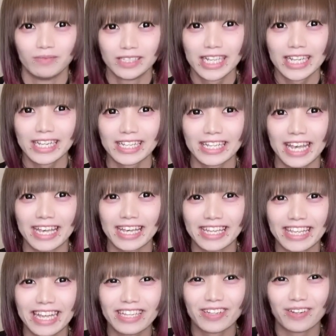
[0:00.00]
是非ね
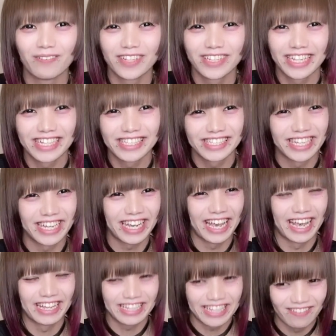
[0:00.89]
いいなと思ったやつだ
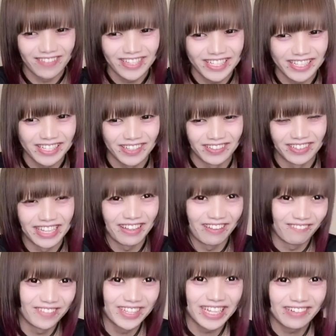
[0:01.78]
け試しに飲ん
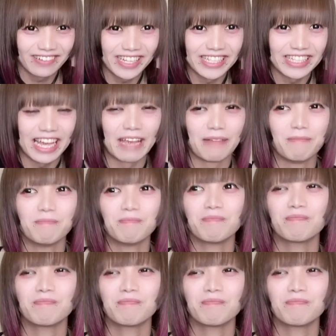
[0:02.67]
でみてください。